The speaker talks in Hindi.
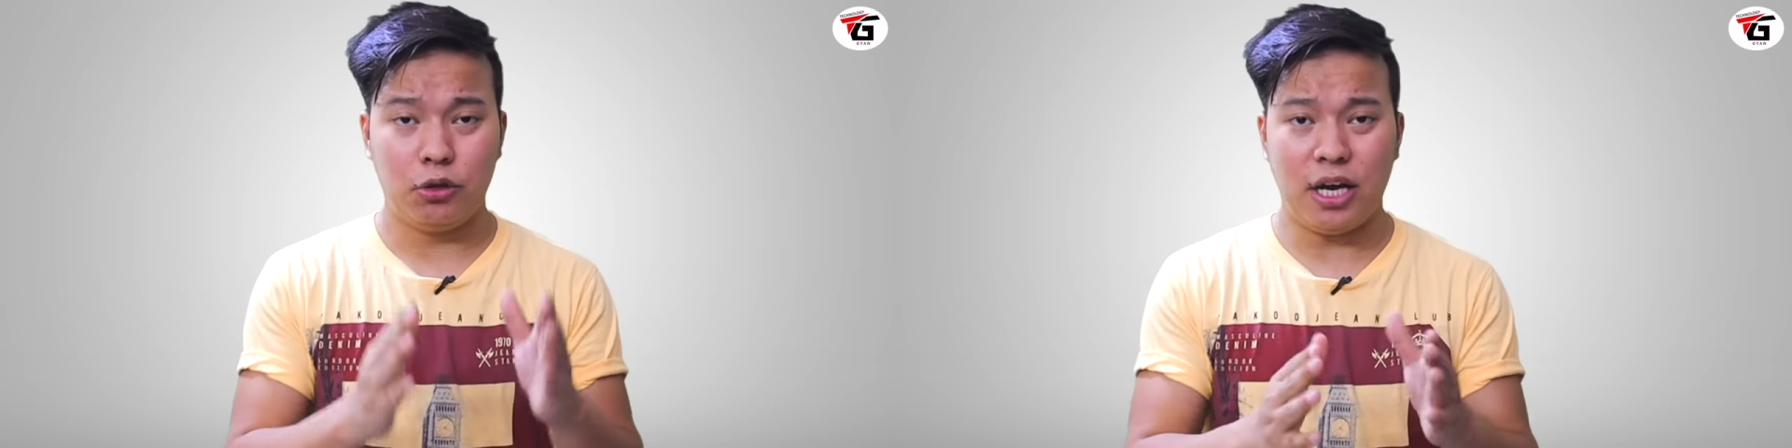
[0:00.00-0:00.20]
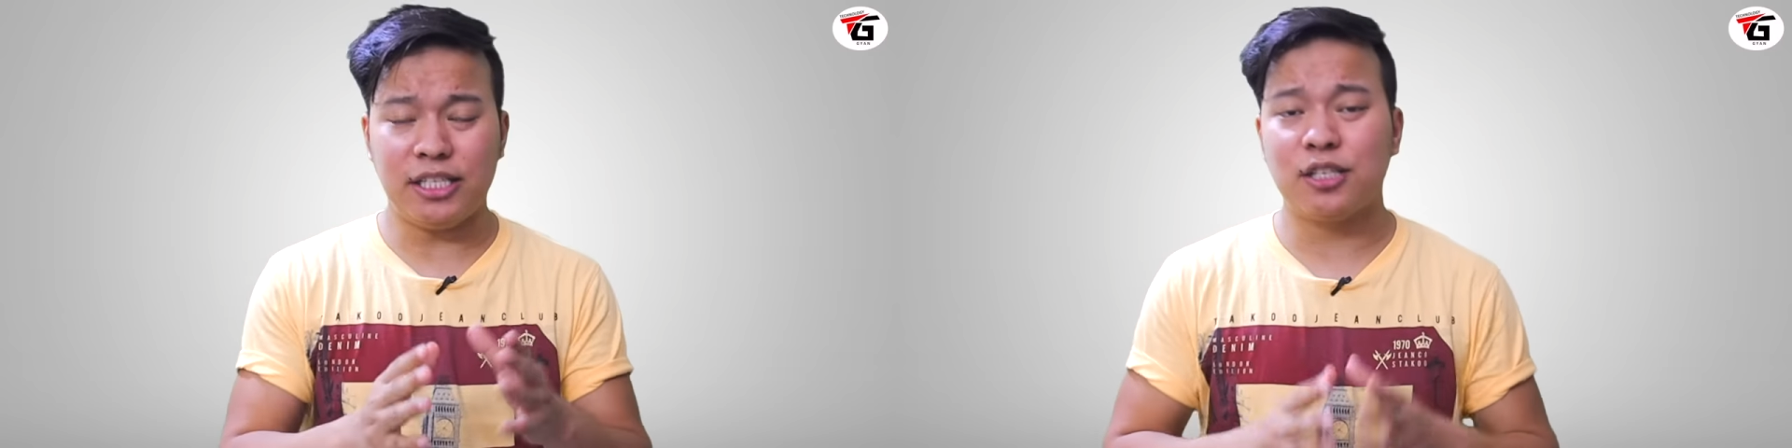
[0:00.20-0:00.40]

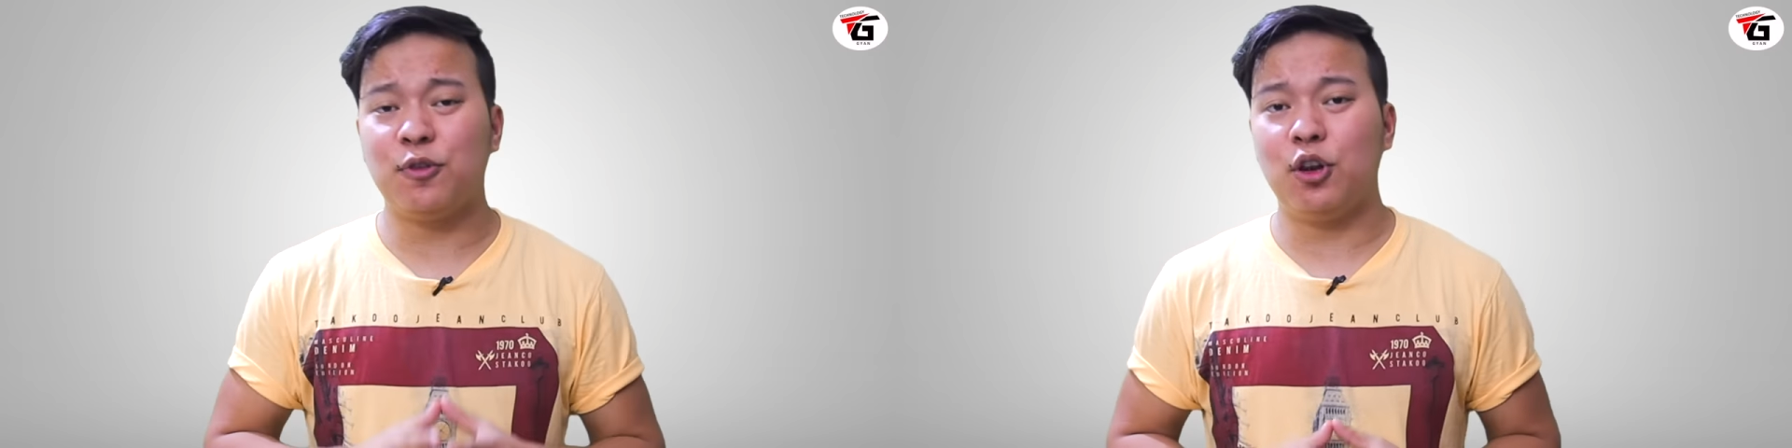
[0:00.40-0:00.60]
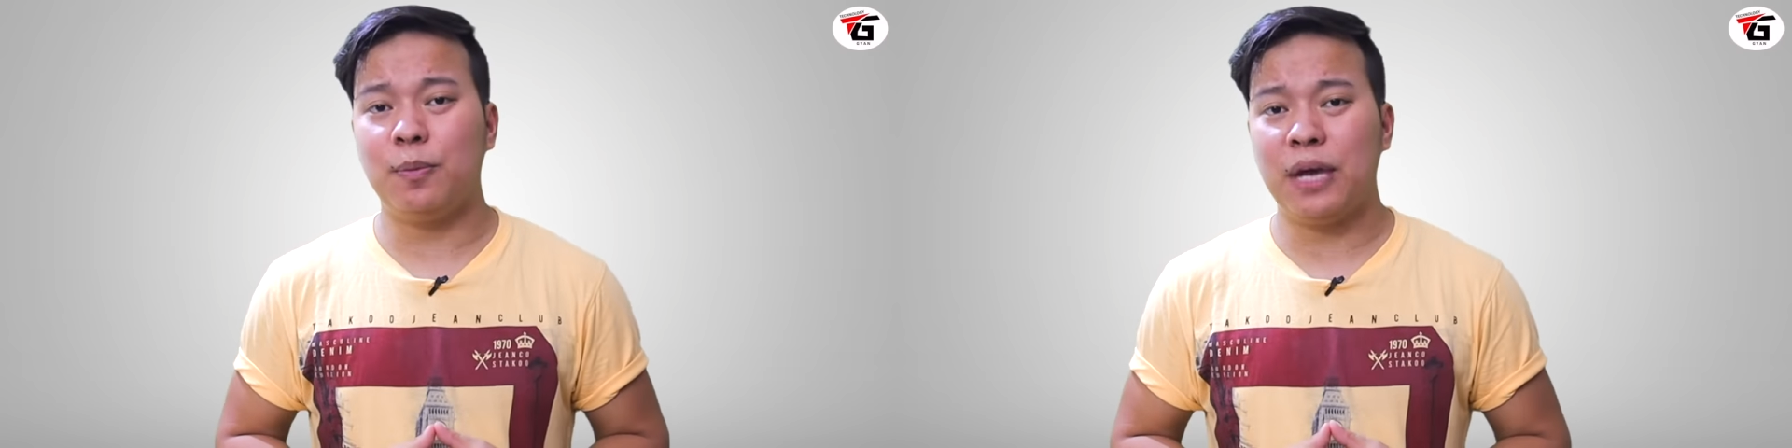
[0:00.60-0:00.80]
तो आज
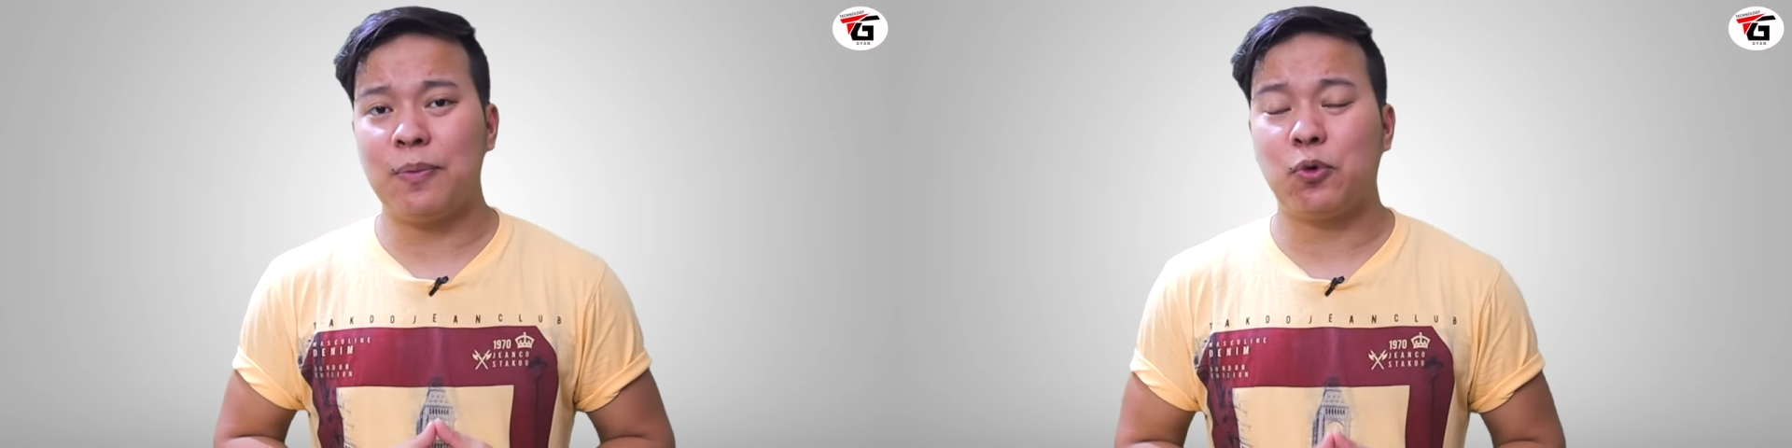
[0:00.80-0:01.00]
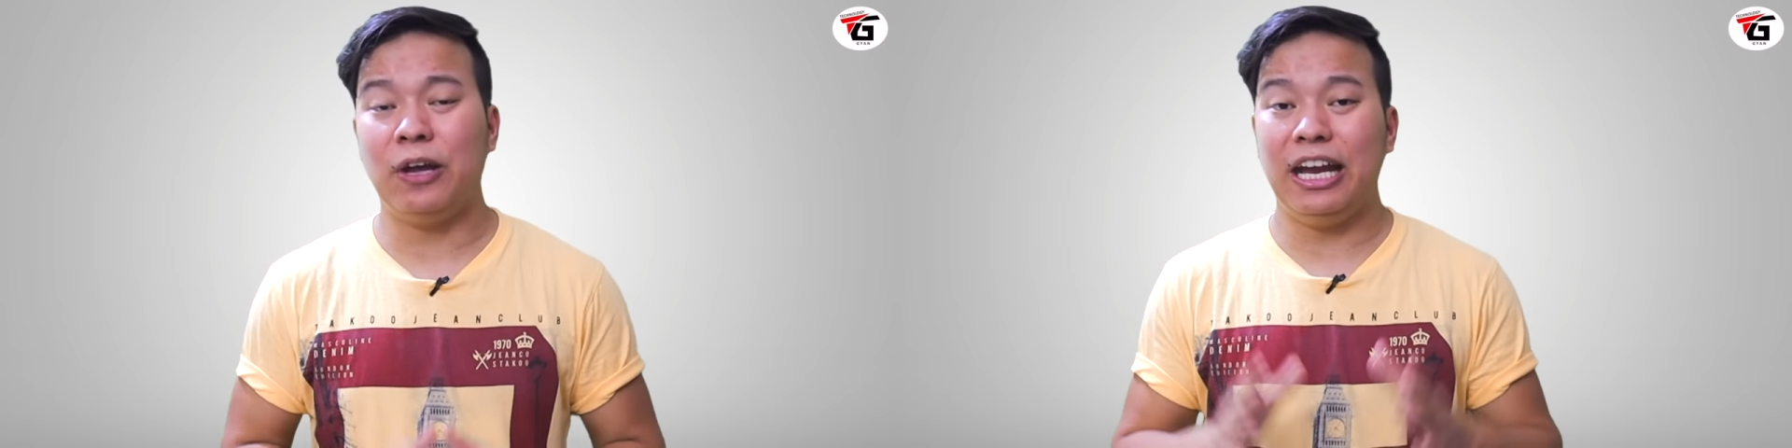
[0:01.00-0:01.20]
इस वीडियो में मैं
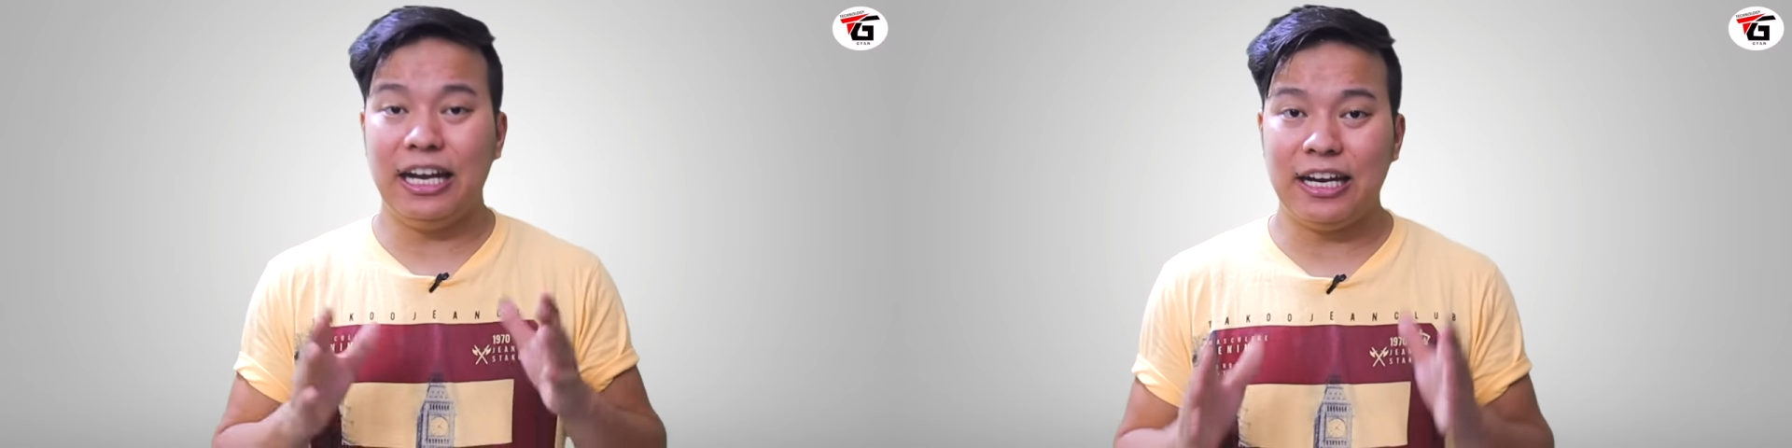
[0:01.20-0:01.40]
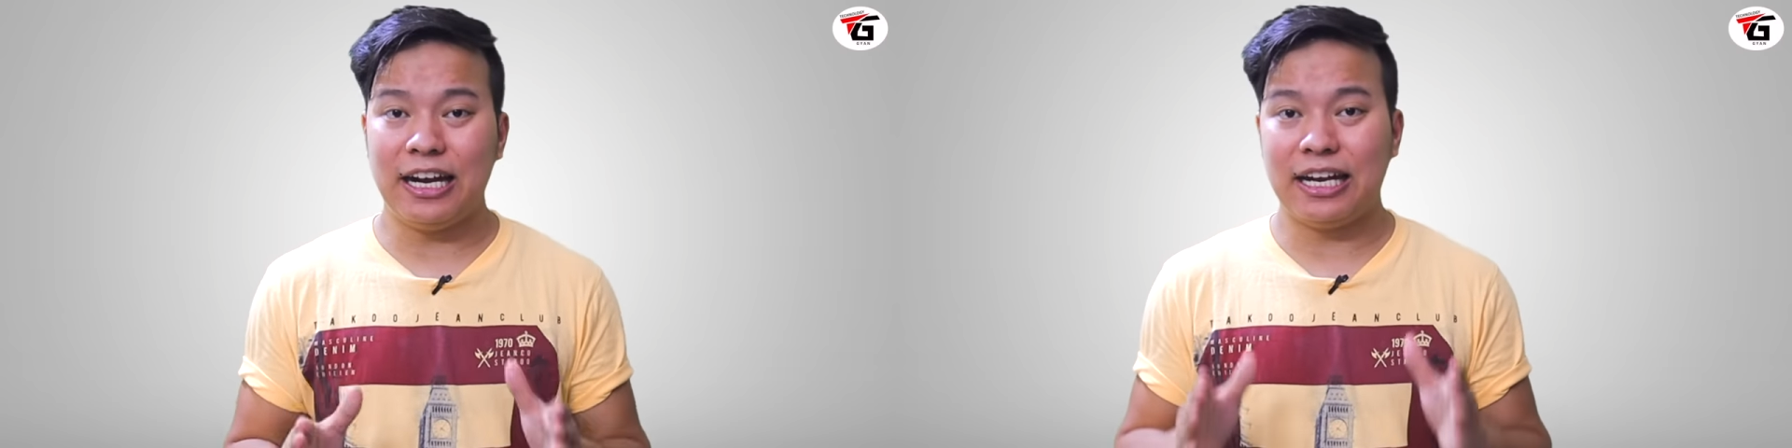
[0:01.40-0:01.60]
आपको
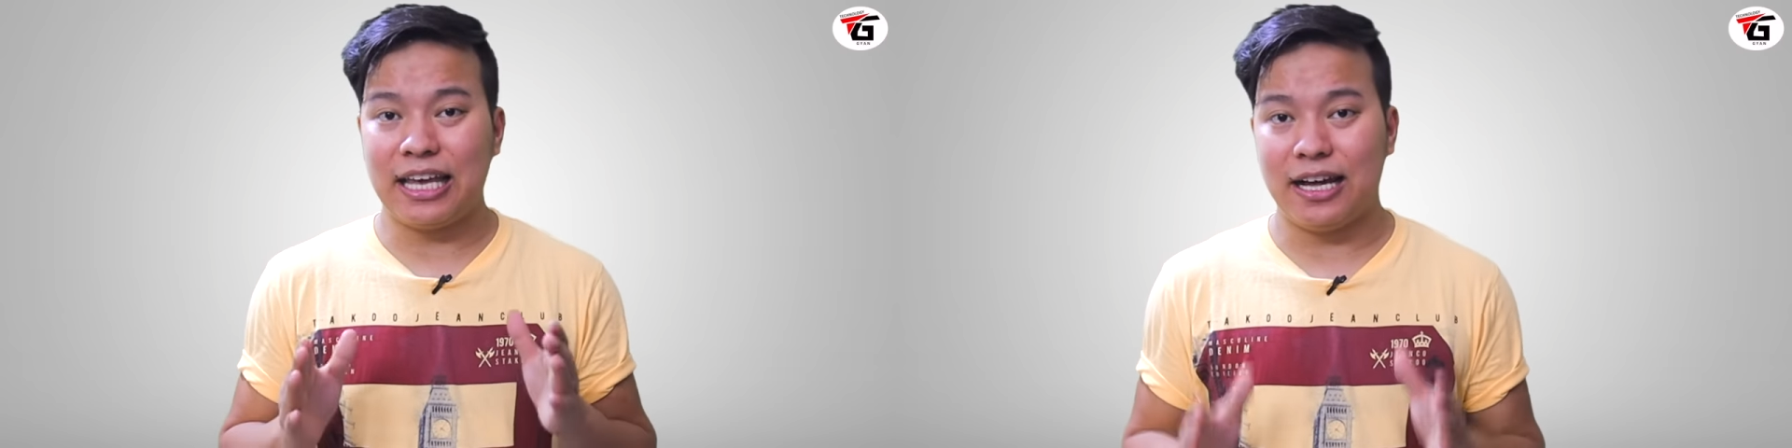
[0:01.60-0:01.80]
इंटरनेट